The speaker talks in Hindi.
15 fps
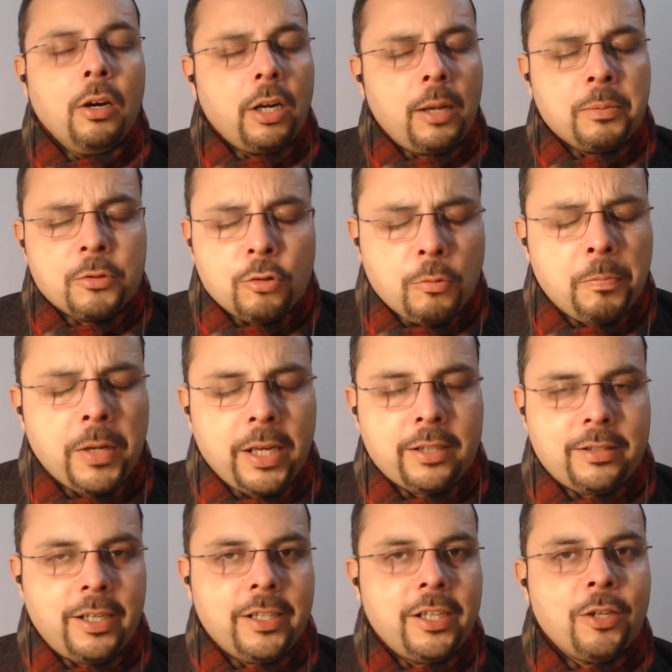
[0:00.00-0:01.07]
और आप सुपर
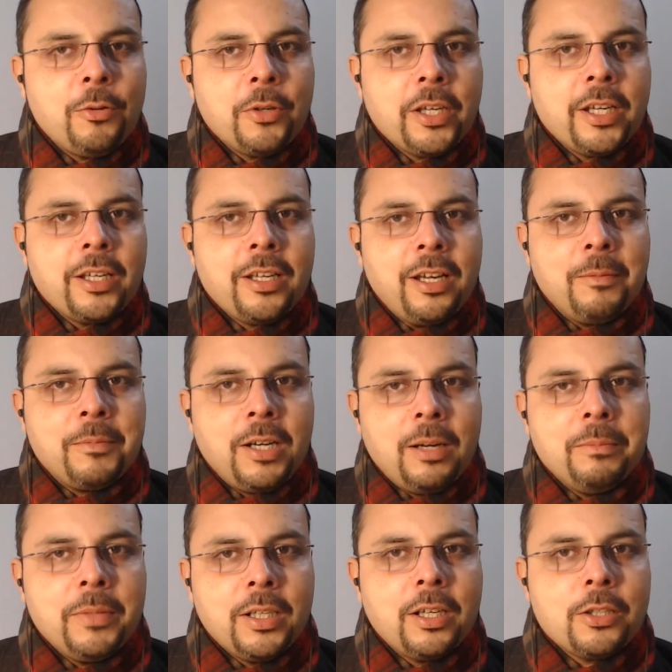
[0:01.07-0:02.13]
एक्साइटेड होंगे कि आप
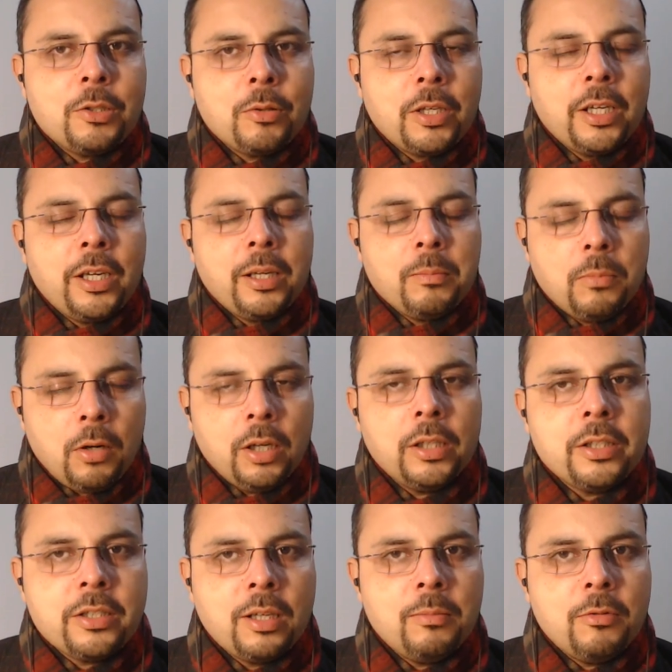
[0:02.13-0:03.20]
काम भी कर चुके हैं एक बहुत
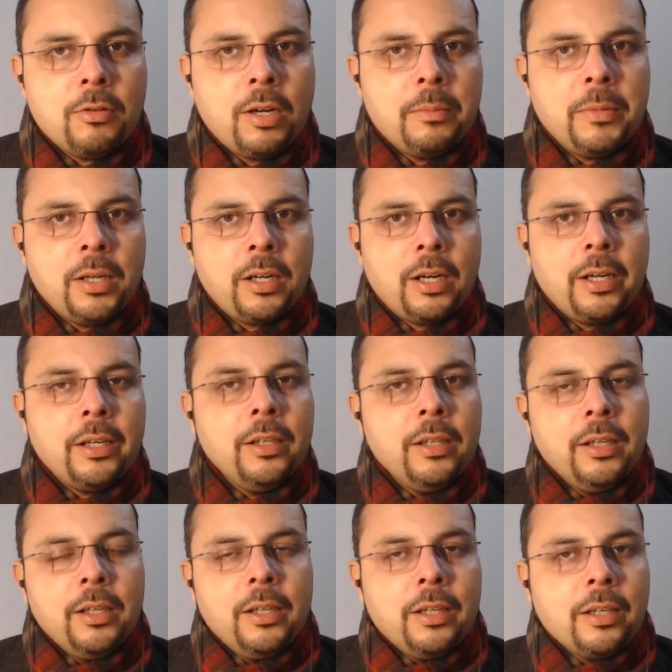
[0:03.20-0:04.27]
अच्छा मौका मिल रहा है
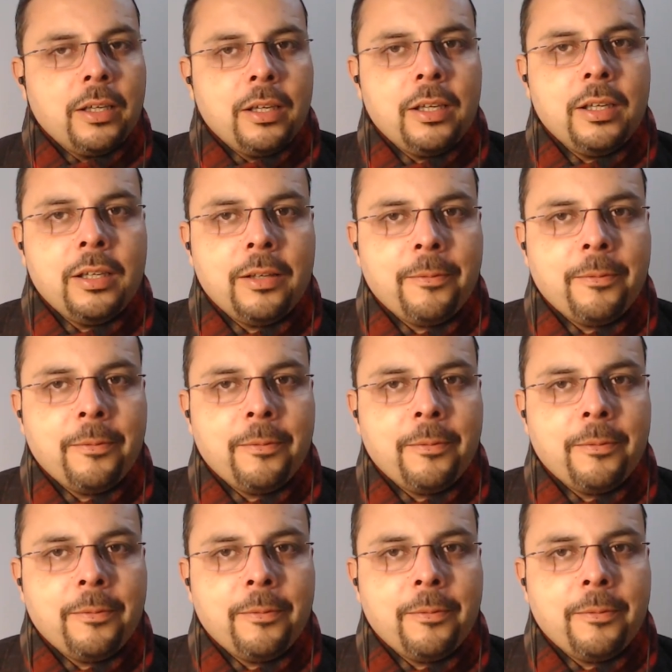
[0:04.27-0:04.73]
कि